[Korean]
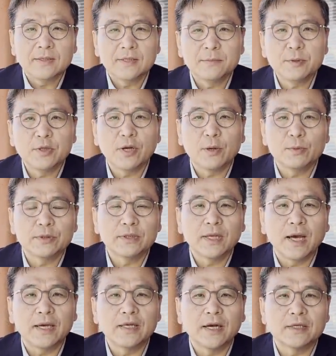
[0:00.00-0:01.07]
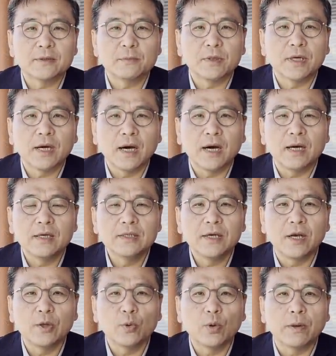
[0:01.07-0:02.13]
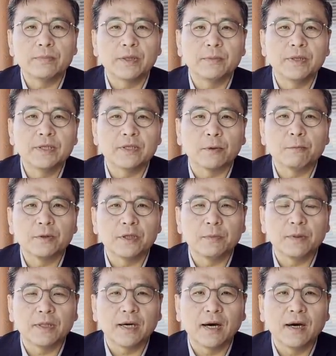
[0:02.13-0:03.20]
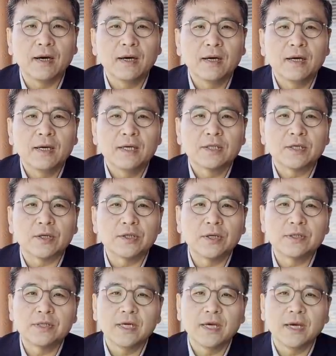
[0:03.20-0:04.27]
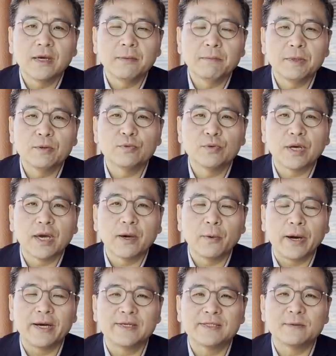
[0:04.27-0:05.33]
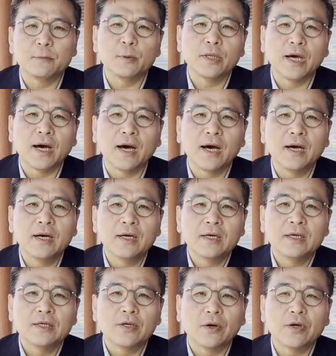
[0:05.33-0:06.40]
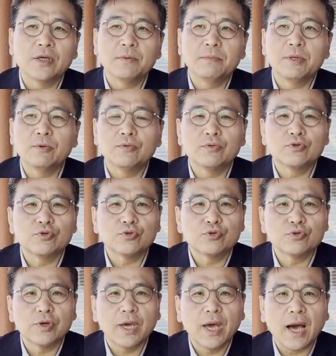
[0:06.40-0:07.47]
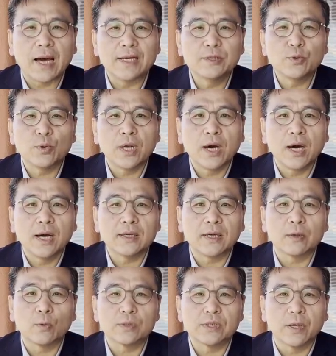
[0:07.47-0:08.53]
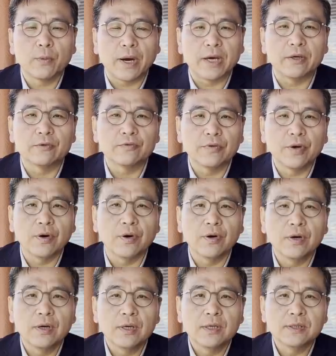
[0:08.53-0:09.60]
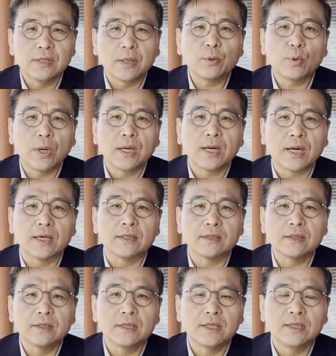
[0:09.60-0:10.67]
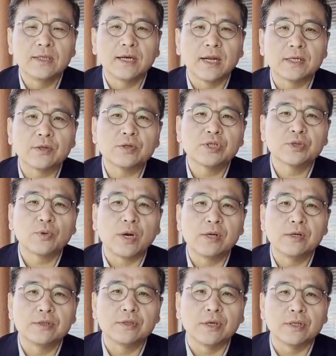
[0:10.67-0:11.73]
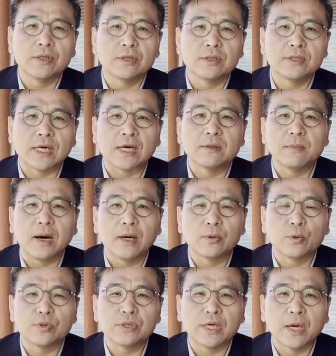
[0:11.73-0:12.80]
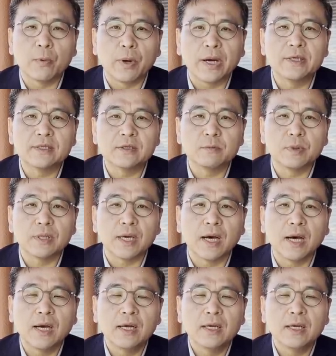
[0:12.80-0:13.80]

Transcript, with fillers: 시민 여러분 안녕하십니까. 열린공감티비 정피디입니다. 저는 현재 미국에 와 있습니다. 여기는 미국 주 중에 애리조나라는 곳에 와 있고요. 세도나라는 인디언의 성지로 알려져 있는 자그마한 도시에 와 있습니다.